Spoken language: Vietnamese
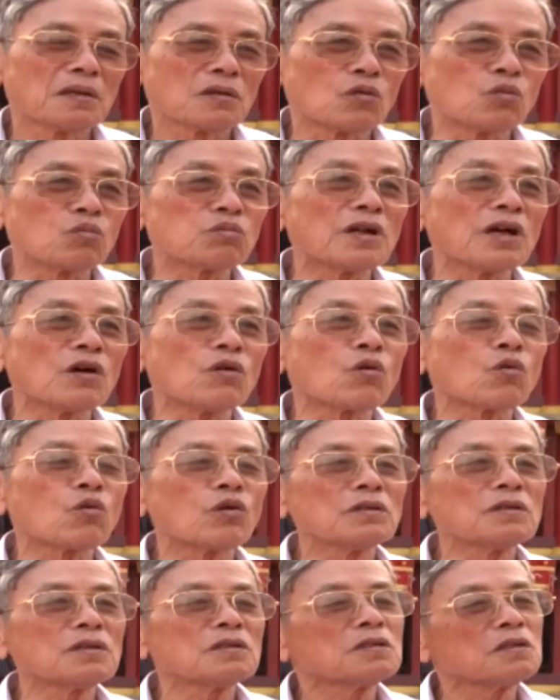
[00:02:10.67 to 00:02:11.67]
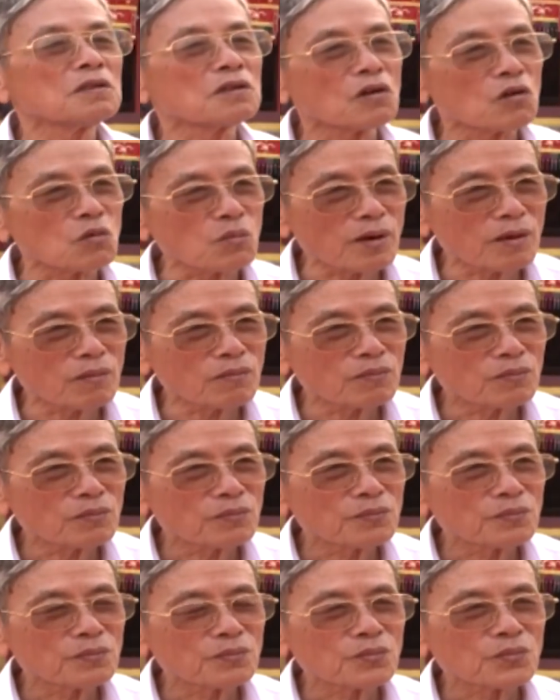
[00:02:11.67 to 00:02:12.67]
cũng đều có những sự cầu mong.
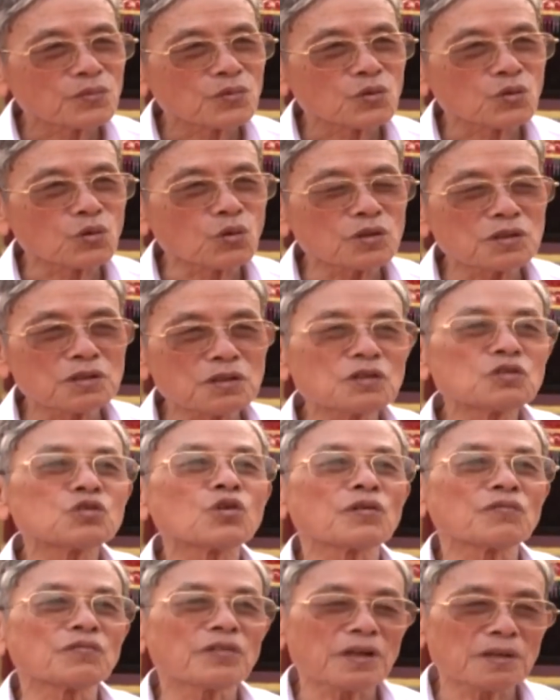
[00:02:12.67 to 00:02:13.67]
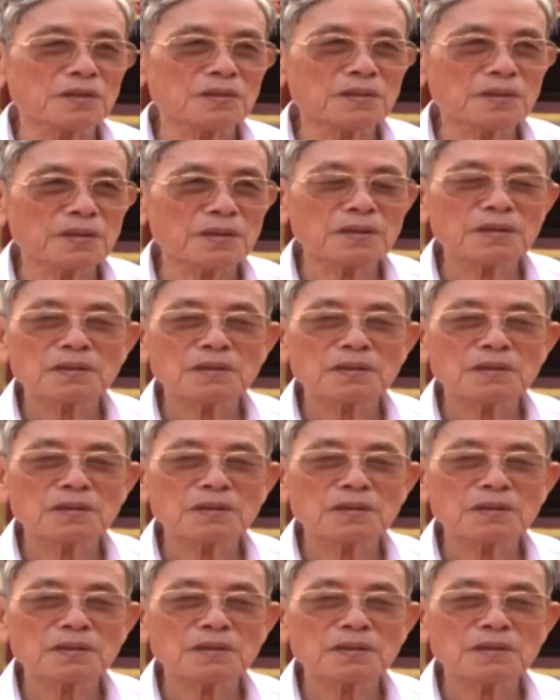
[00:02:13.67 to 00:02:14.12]
Nó rất trọn vẹn như thế.